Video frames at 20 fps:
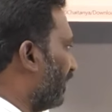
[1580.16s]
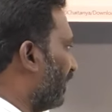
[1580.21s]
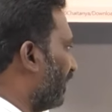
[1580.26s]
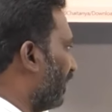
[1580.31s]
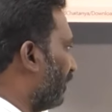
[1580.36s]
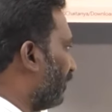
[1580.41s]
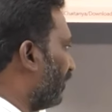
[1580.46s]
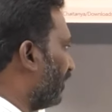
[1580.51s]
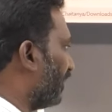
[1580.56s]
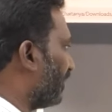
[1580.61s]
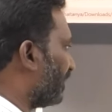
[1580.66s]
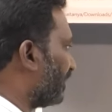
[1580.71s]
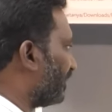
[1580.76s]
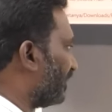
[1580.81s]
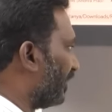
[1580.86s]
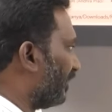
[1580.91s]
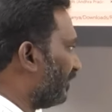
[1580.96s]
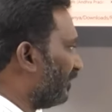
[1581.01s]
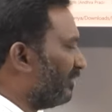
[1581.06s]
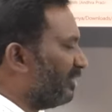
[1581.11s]
అభ్యర్థిగా పోటీ
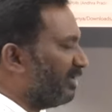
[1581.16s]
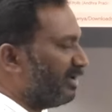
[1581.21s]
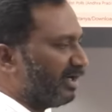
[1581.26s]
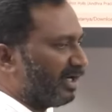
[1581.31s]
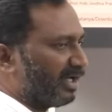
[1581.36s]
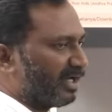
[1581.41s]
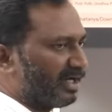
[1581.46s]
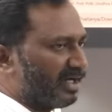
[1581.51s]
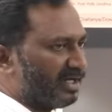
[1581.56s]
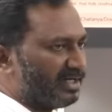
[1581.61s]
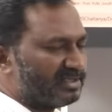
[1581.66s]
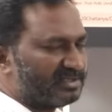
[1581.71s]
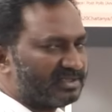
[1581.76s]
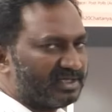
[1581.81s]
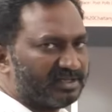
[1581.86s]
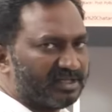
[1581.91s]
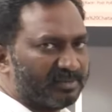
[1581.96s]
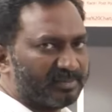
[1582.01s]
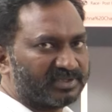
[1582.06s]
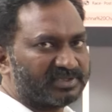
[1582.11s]
చేశారు అనగానే
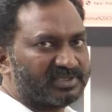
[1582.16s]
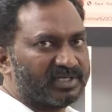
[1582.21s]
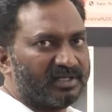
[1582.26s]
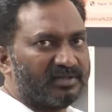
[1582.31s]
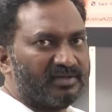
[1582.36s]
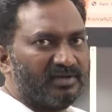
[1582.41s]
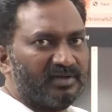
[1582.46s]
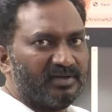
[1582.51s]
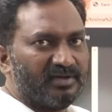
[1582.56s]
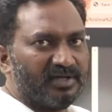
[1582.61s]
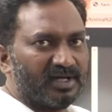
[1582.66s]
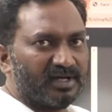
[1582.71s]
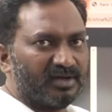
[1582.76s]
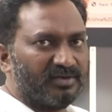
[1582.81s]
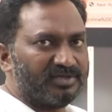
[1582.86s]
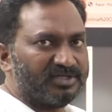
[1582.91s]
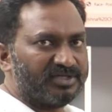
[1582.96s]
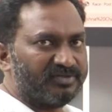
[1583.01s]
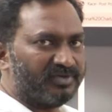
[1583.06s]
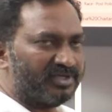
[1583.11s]
సత్యప్రసాద్
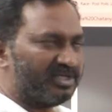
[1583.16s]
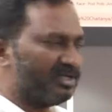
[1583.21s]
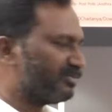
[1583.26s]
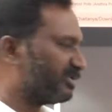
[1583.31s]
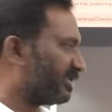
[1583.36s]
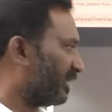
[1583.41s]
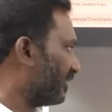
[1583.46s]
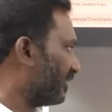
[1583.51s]
ఇక్కడ నుంచి విజయం